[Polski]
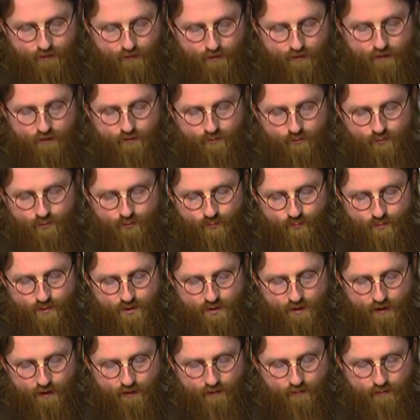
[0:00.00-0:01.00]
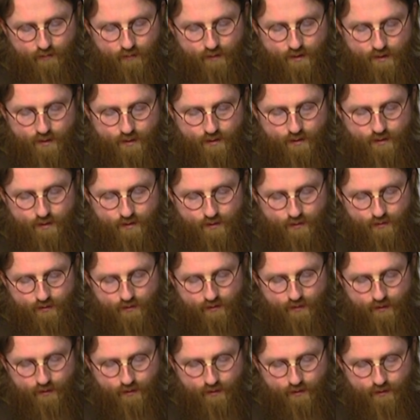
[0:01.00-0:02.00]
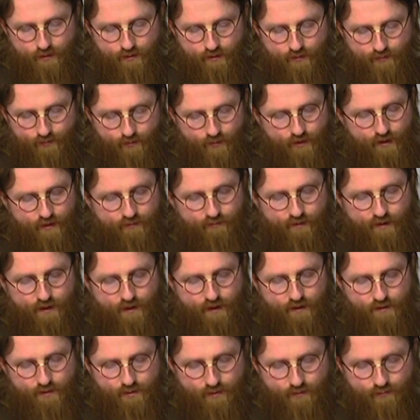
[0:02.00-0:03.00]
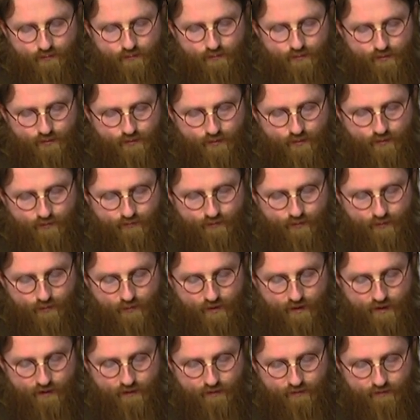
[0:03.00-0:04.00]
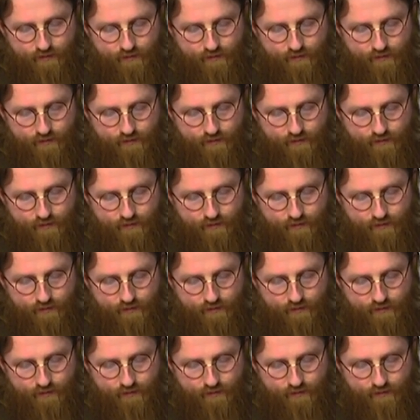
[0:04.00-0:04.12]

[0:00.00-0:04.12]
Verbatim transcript: Jezus mu rzekł, idź, twoja wiara cię uzdrowiła.